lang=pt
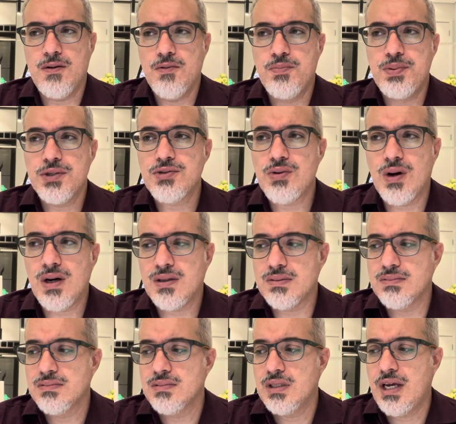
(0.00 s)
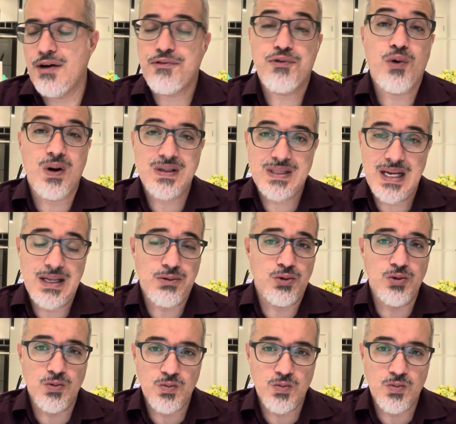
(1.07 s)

o pessoal quer forçar todo